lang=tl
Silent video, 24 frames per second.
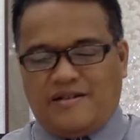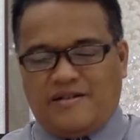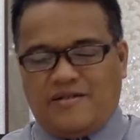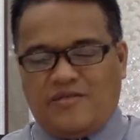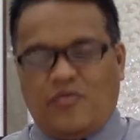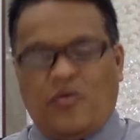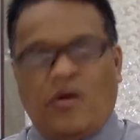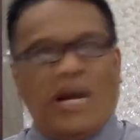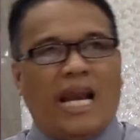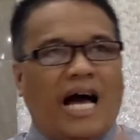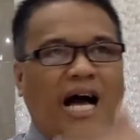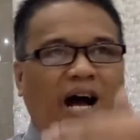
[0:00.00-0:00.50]

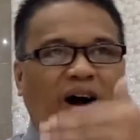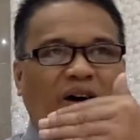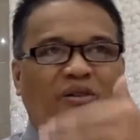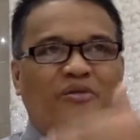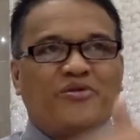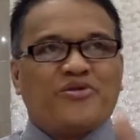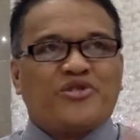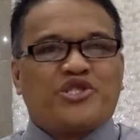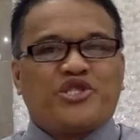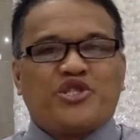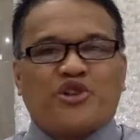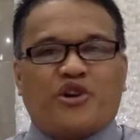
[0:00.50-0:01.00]
Wala
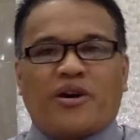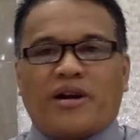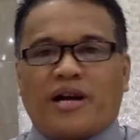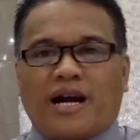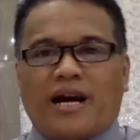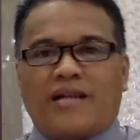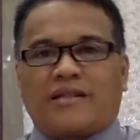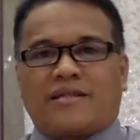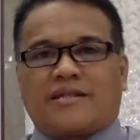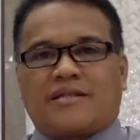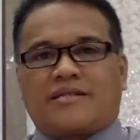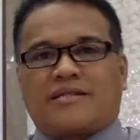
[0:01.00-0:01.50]
hong
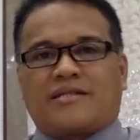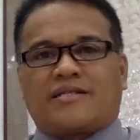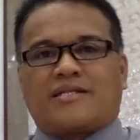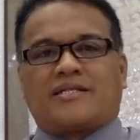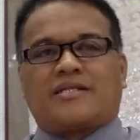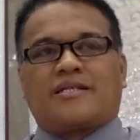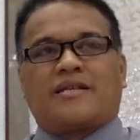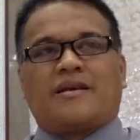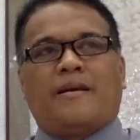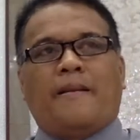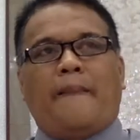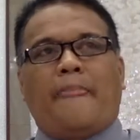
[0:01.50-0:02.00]

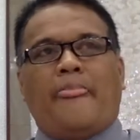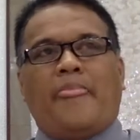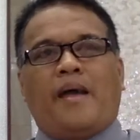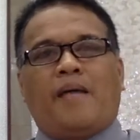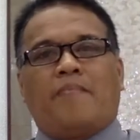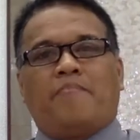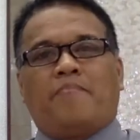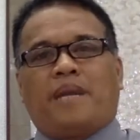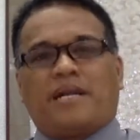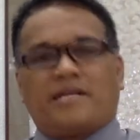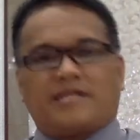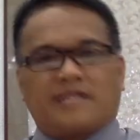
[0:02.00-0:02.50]
shortcuts
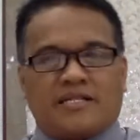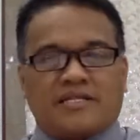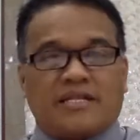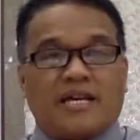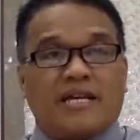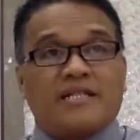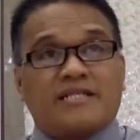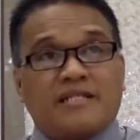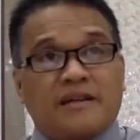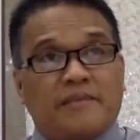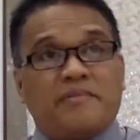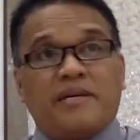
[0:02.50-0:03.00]

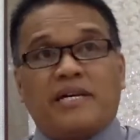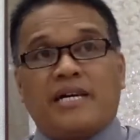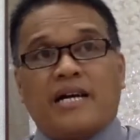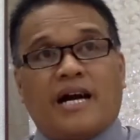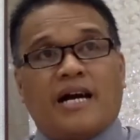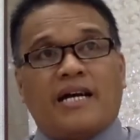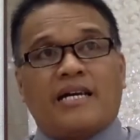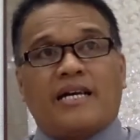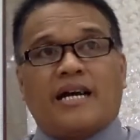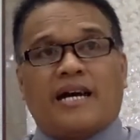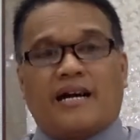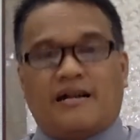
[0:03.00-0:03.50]
pagdating sa
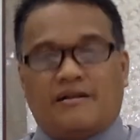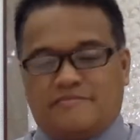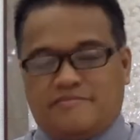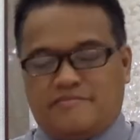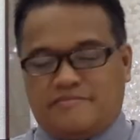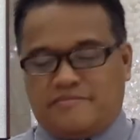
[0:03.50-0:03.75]
biyaya.